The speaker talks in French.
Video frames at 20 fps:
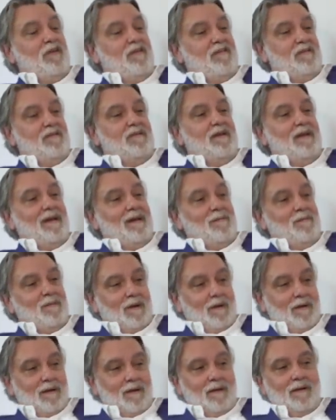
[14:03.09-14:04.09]
féliciter quand même
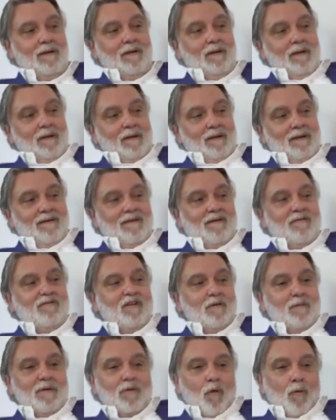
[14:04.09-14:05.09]
la,
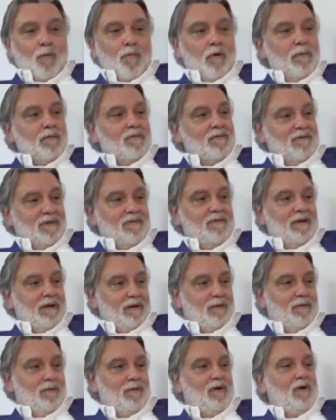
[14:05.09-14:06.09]
la, la métropole, parce que c'est
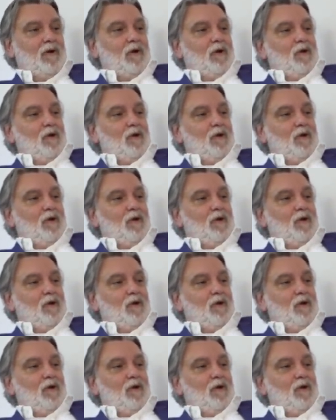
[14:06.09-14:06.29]
vrai que